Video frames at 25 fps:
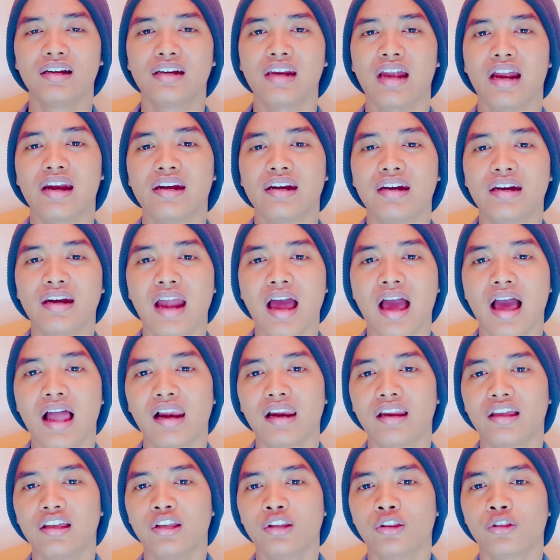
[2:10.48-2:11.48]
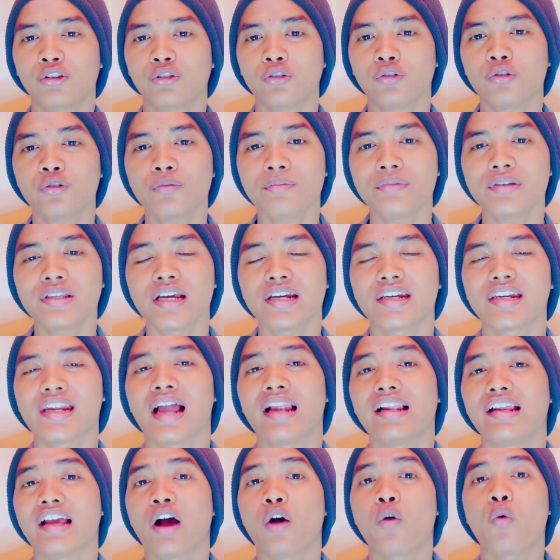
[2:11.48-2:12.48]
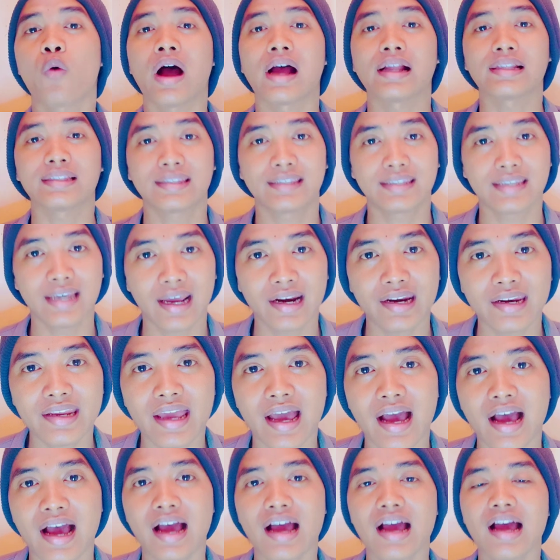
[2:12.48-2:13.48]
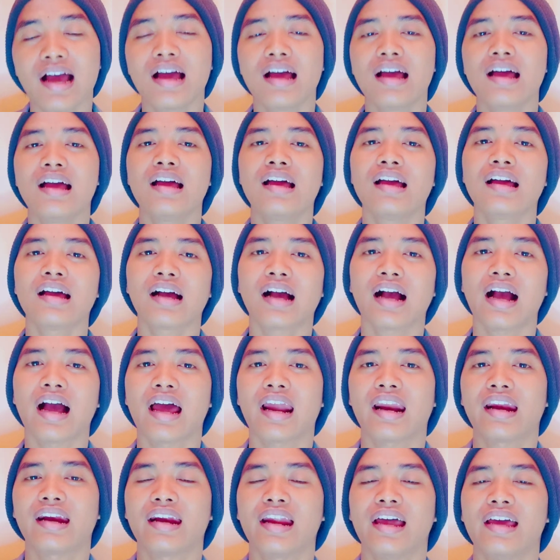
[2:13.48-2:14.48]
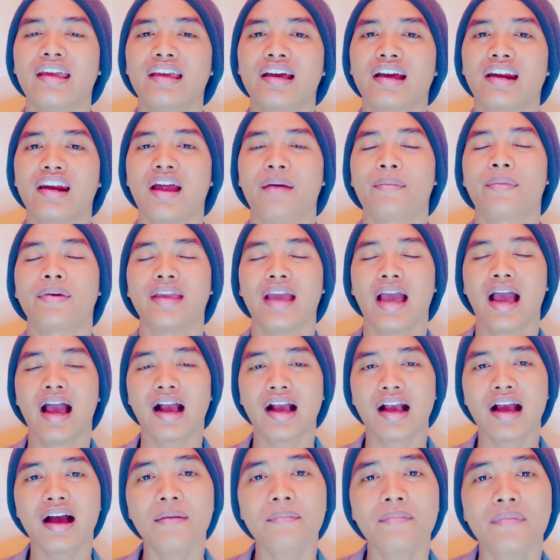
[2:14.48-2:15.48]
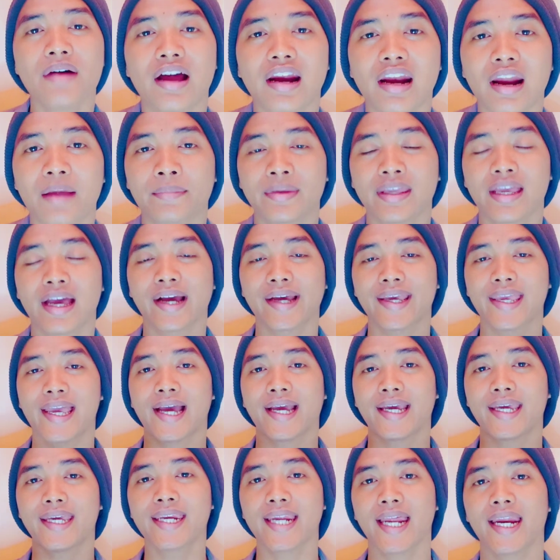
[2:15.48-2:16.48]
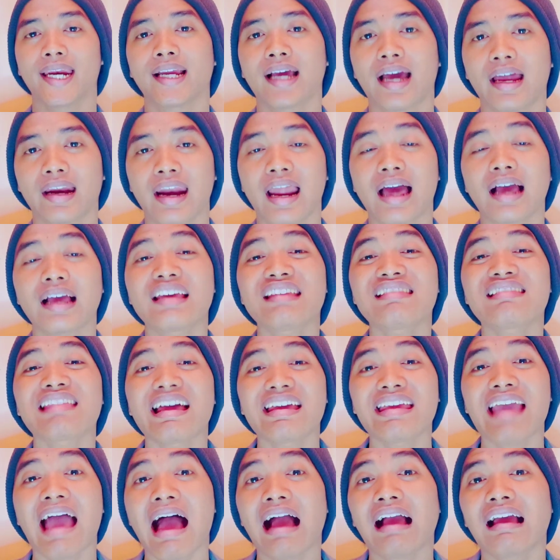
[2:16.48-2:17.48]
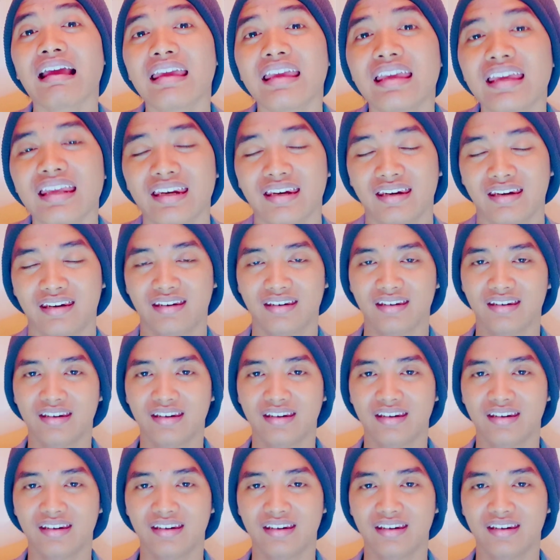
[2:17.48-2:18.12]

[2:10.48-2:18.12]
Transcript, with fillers: Dan hal itu menjadi hal yang wajar ya, karena yang namanya agama, namanya keyakinan, karena kita yakin.